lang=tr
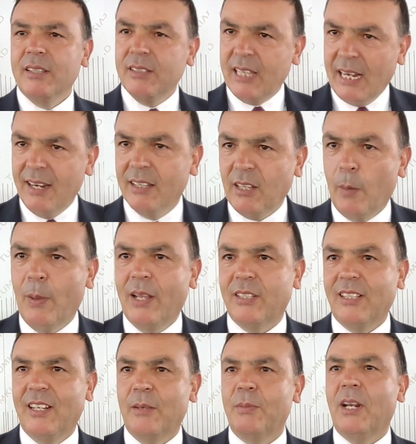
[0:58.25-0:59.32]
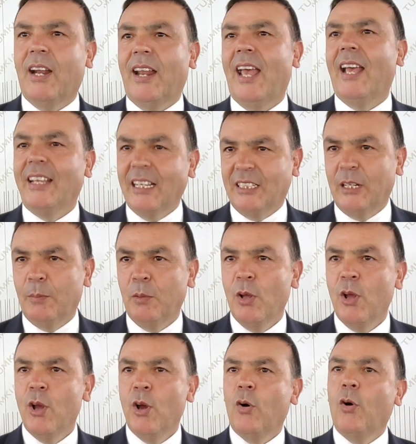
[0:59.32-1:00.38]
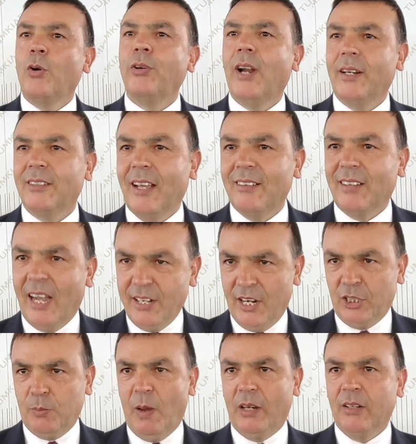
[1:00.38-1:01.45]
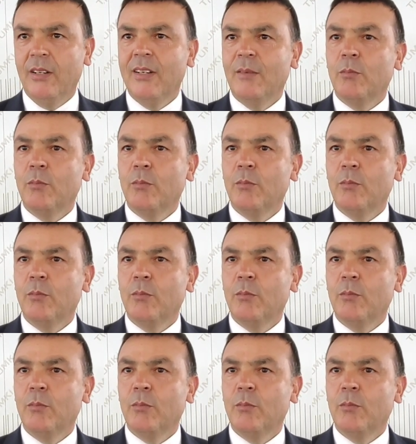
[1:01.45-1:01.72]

internet haberciliği bir araya getirip onlardan kaynaşmak.